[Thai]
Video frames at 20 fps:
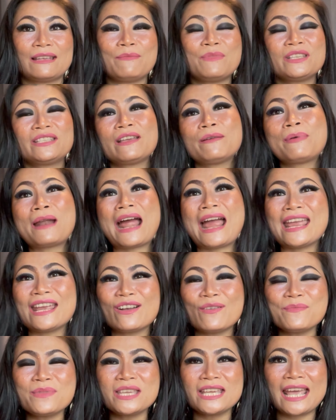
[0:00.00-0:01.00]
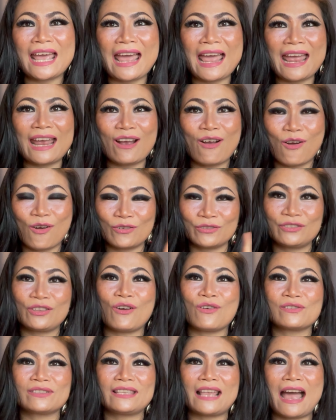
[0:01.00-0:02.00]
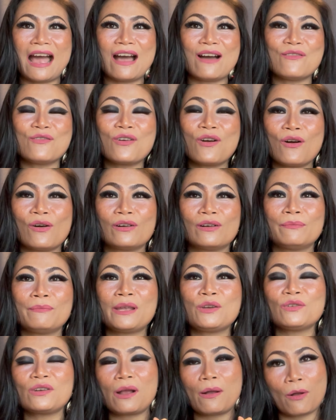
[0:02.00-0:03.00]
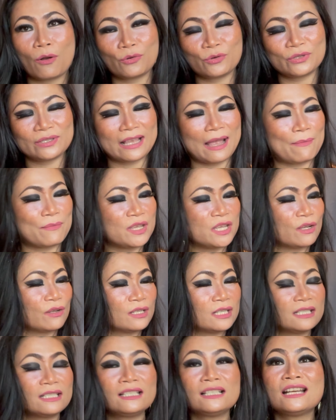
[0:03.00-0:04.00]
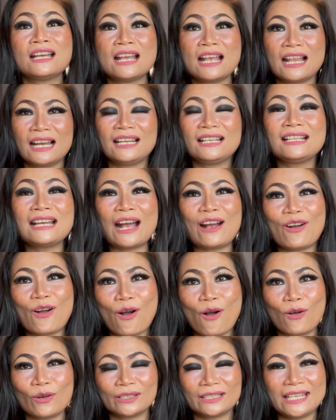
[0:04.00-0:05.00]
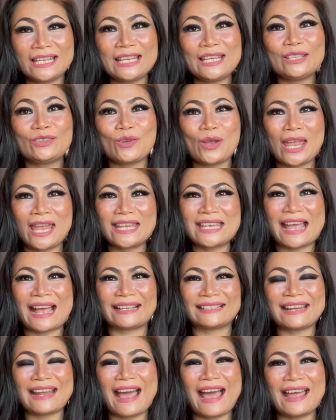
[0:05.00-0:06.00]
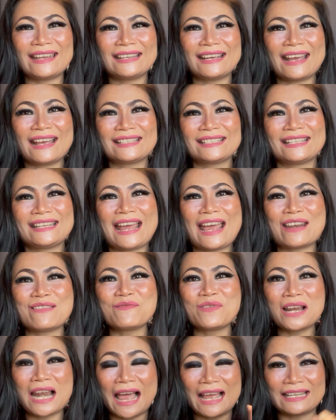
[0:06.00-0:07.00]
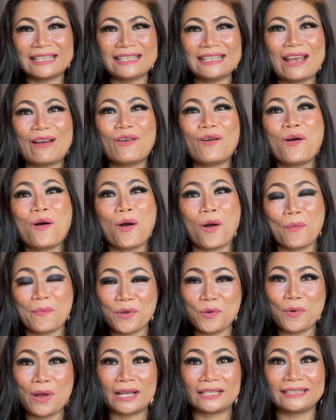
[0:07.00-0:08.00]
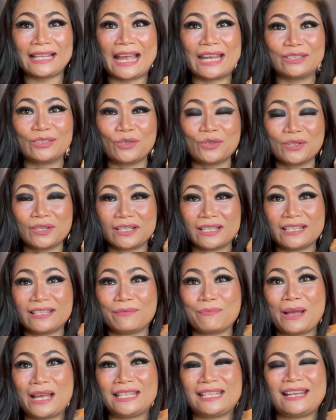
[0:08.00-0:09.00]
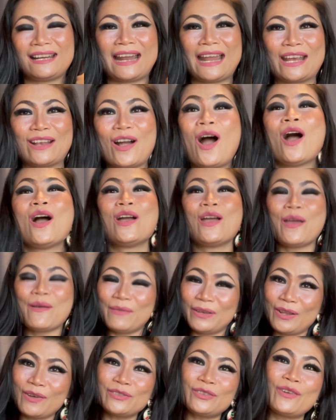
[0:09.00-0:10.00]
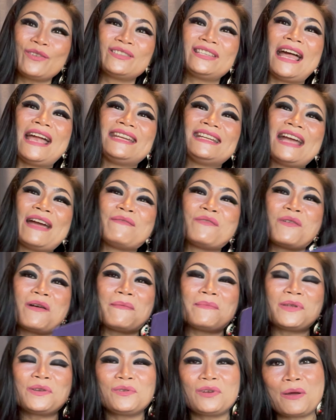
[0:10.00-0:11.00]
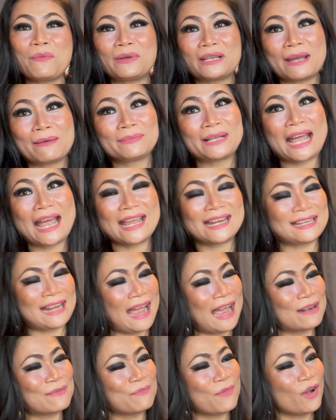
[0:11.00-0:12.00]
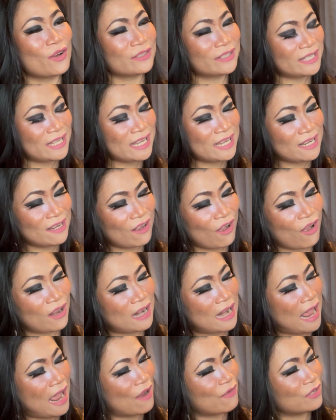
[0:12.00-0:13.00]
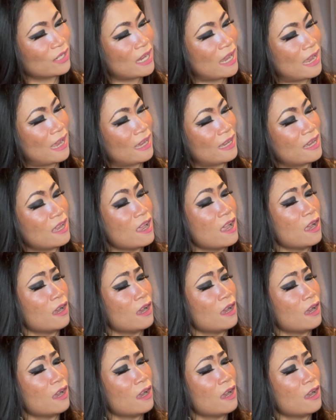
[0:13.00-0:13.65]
จะมีเซอร์ไพรส์ก็มีแค่ของสองสาว ของแม่นุชกับของคุณสามีก็คือเลือกของที่ตัวเองอยากได้นะคะฉะนั้นเวลาที่เอาของไปวางใต้ต้นคริสต์มาสอะไรก็ไม่ต้องสงสัยนะคะเพราะว่าแม่นุชเอามาทำการอันบ็อกซิ่งก่อนแล้วนะคะ